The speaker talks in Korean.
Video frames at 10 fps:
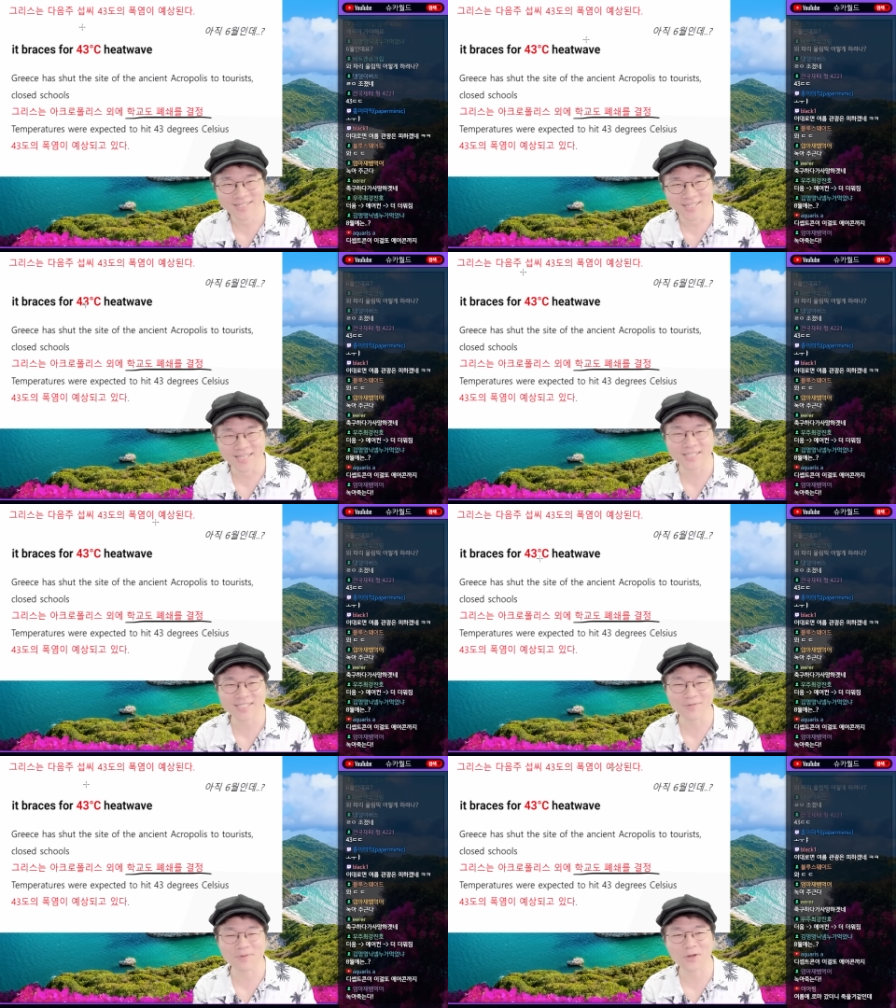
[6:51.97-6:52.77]
얘네
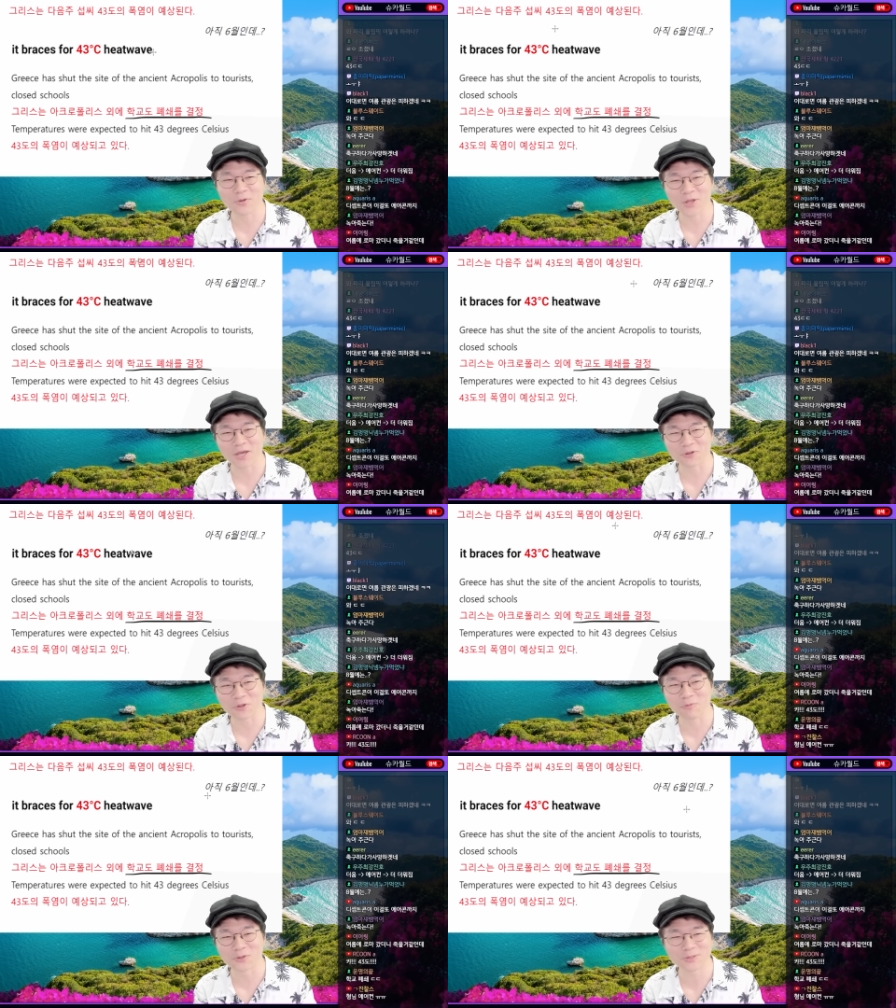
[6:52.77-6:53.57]
7, 8월에
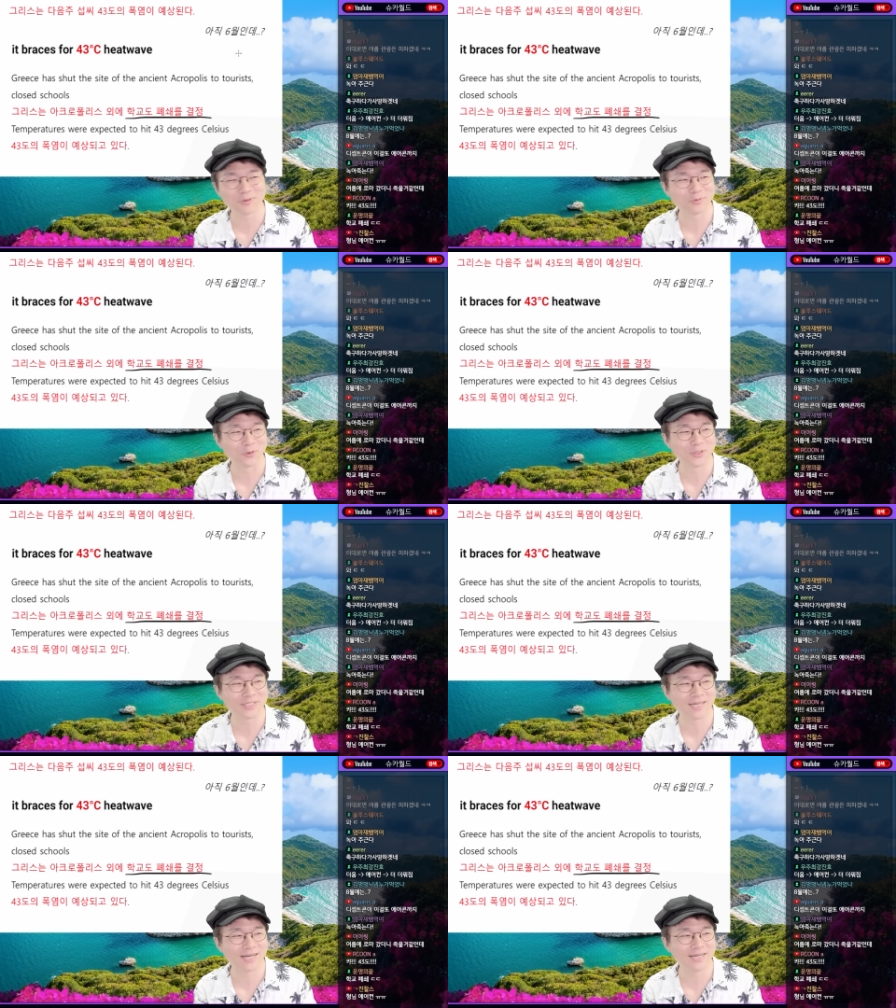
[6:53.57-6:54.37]
어떤 모습을
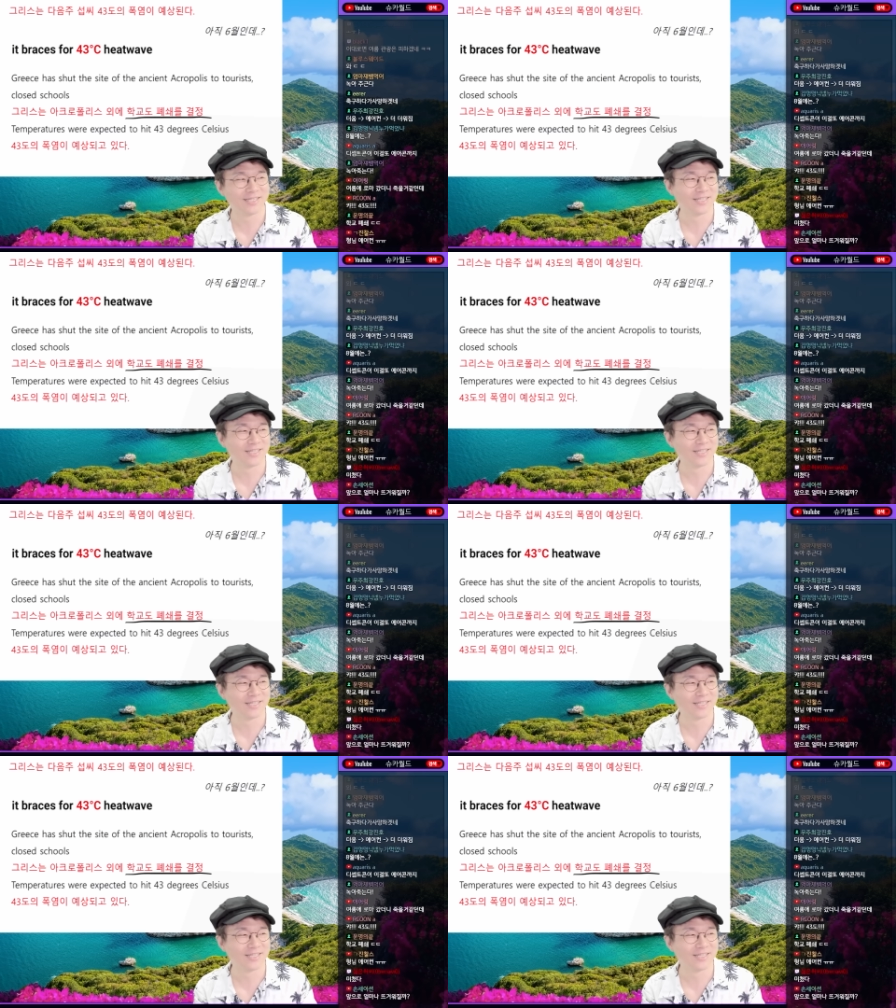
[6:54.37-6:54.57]
보일지가